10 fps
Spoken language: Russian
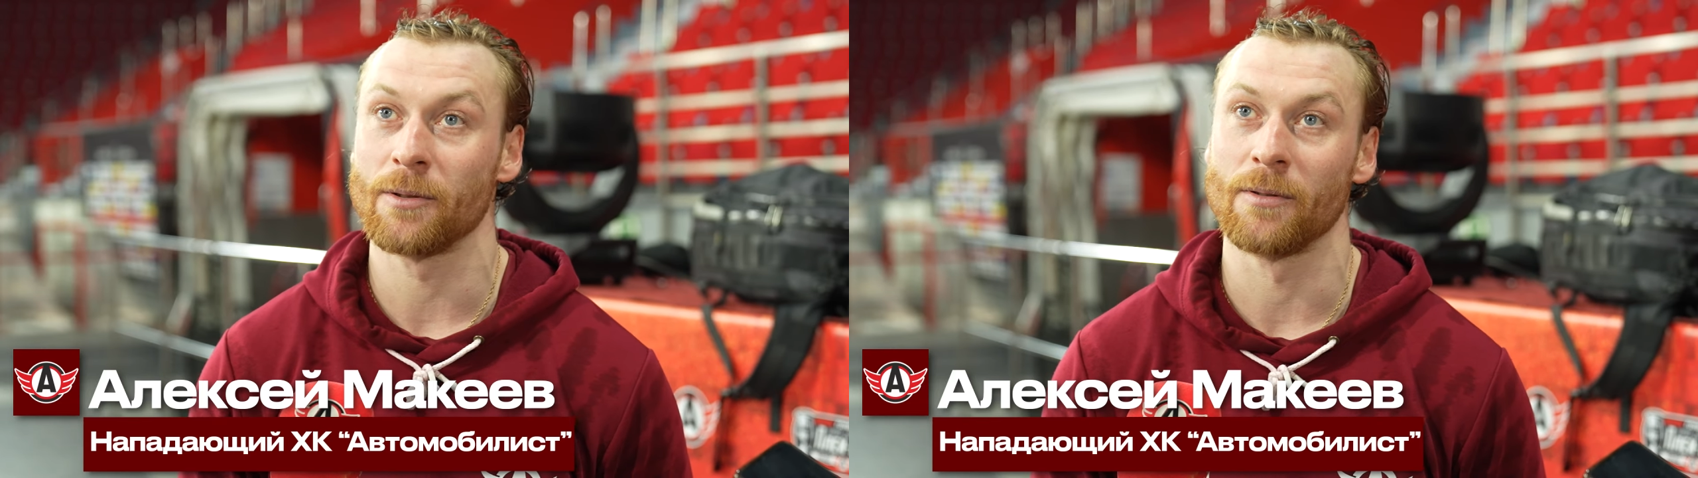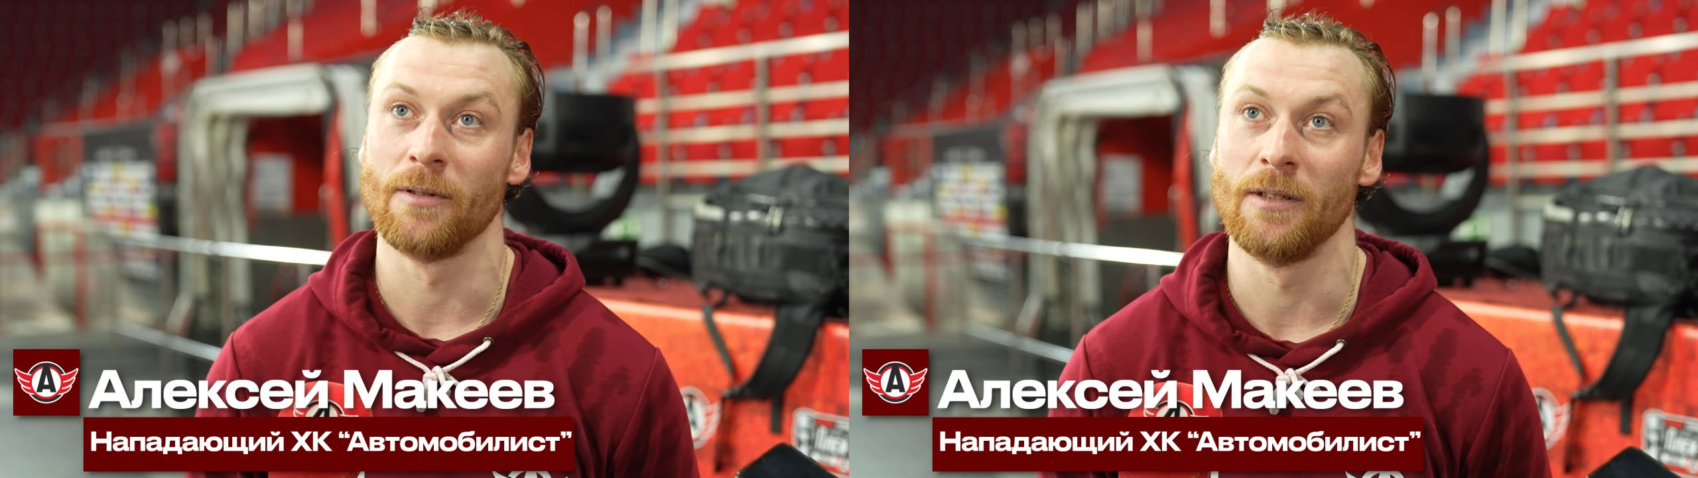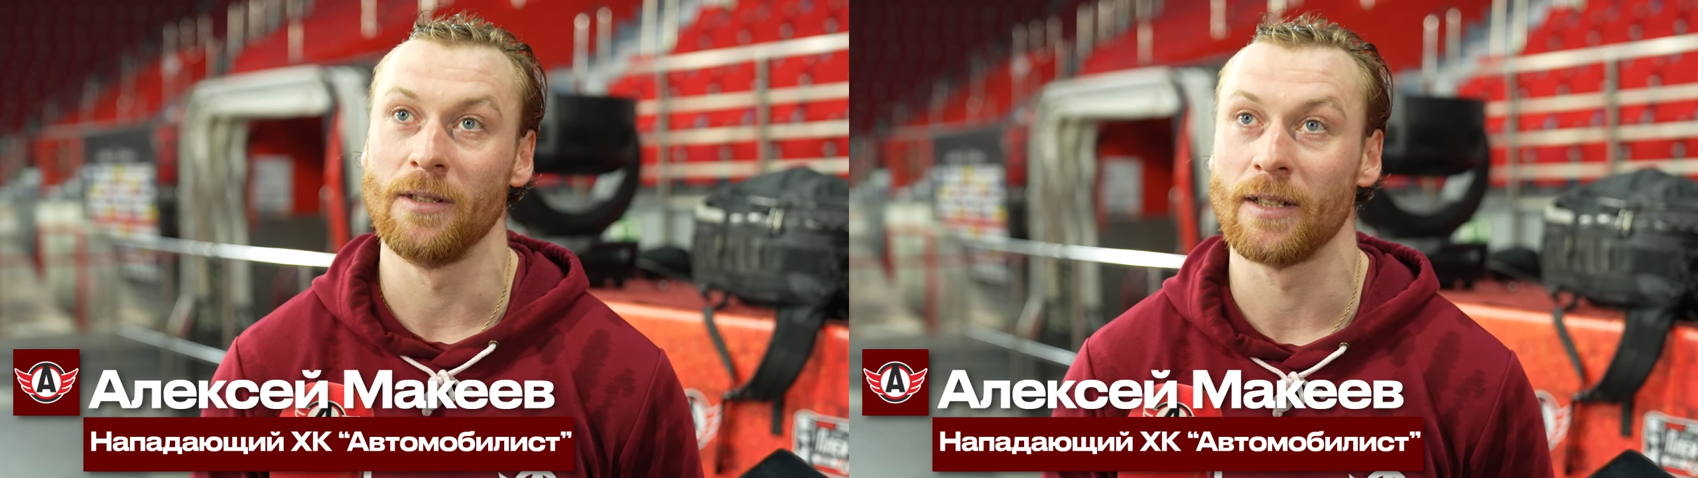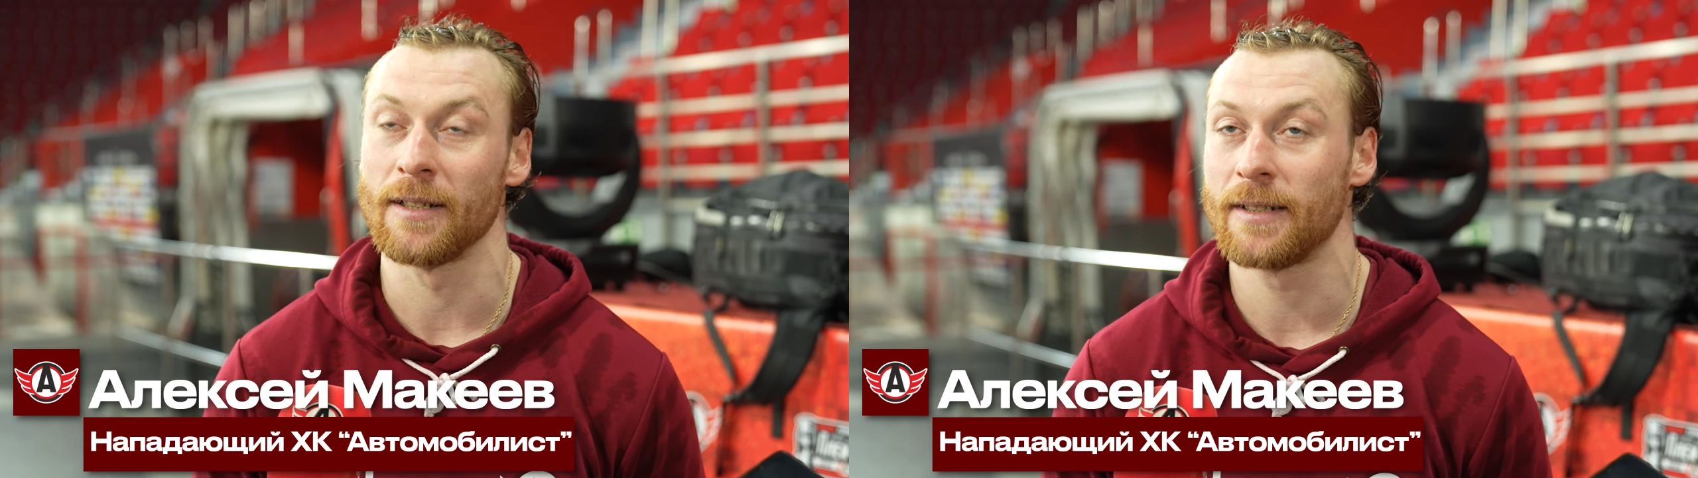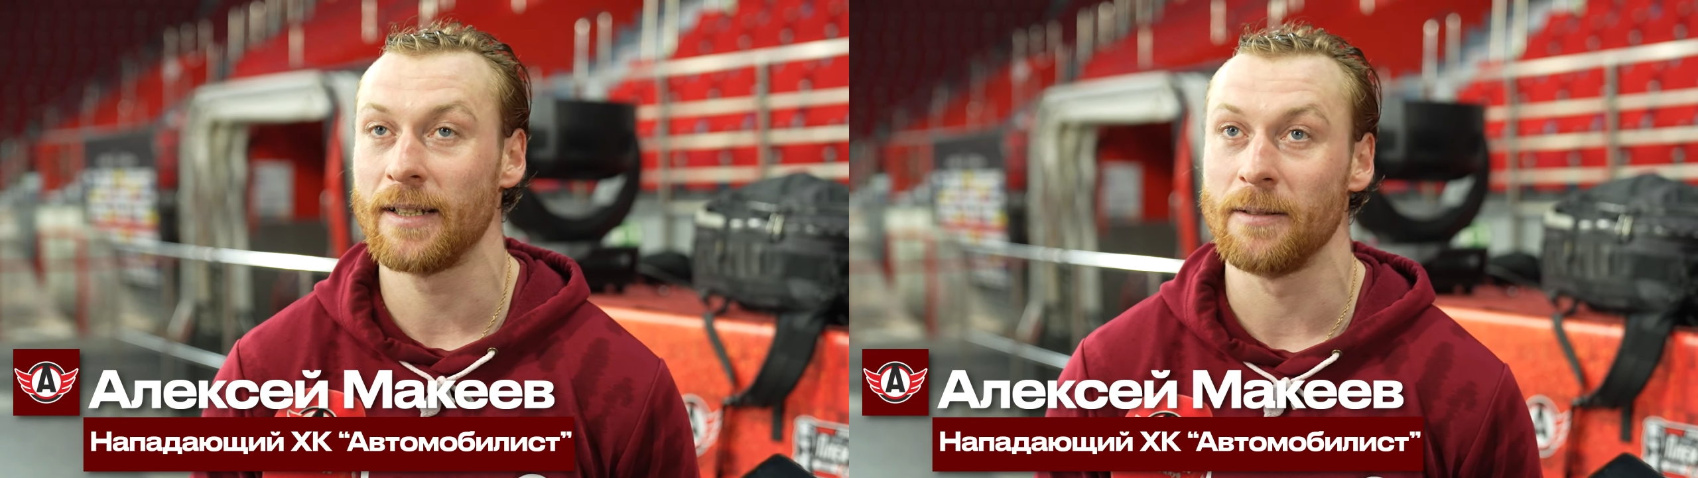что и
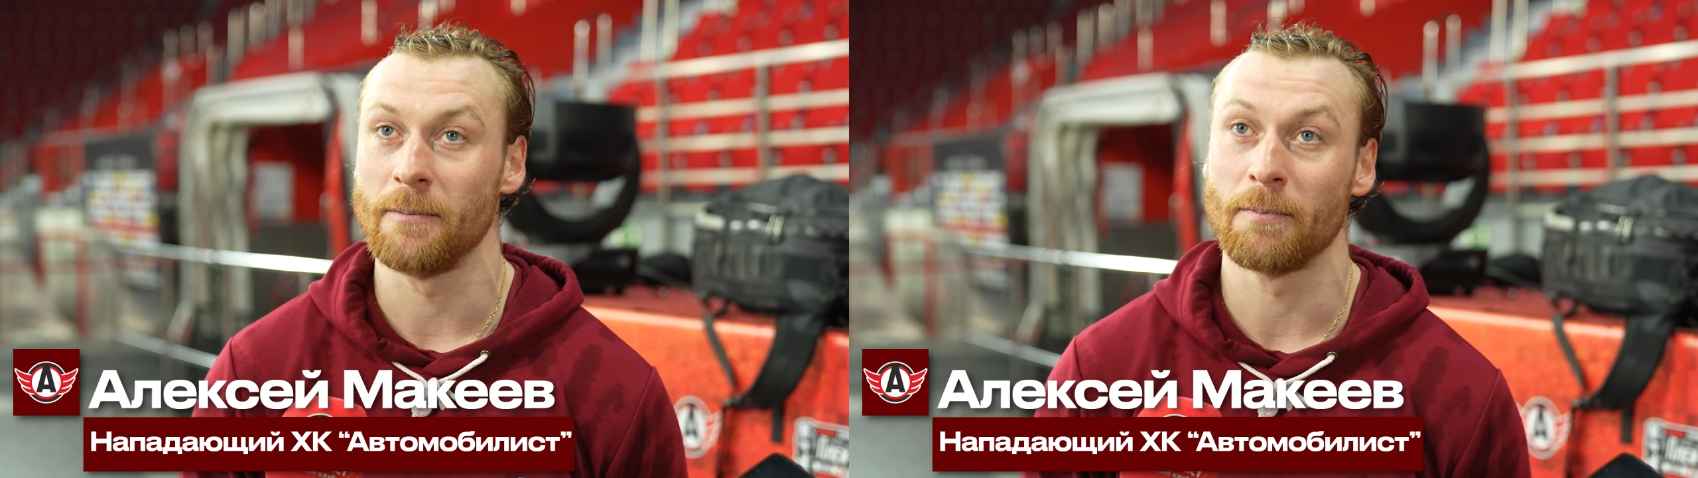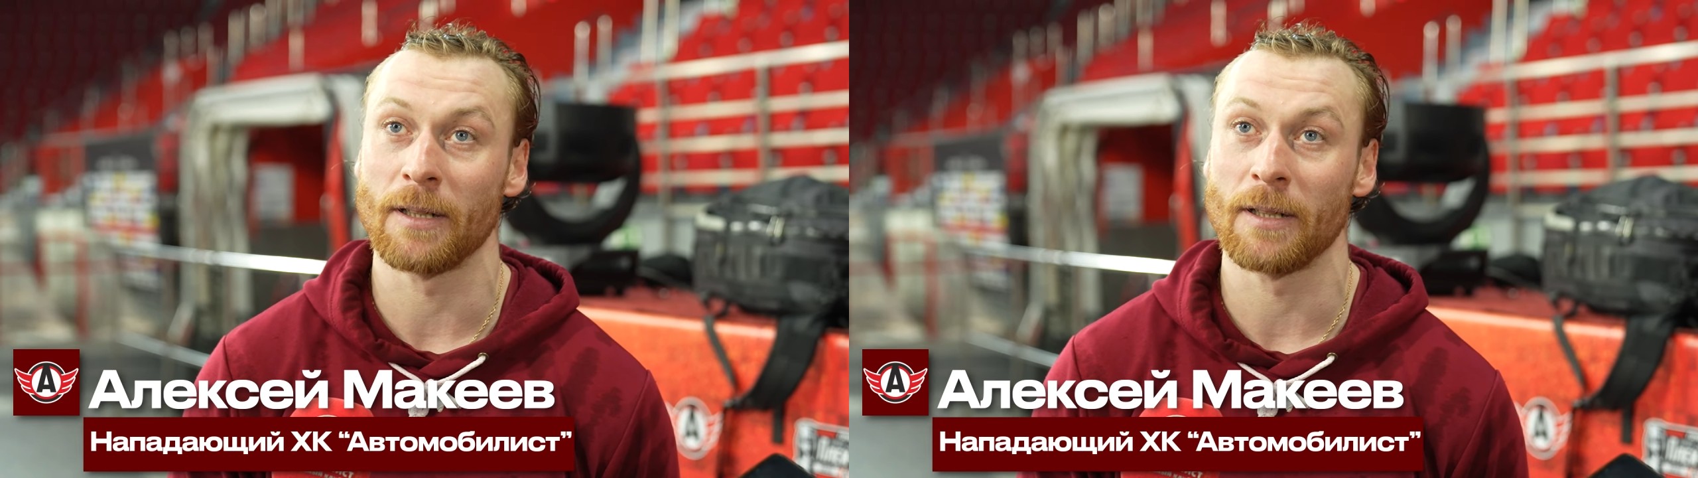Казань,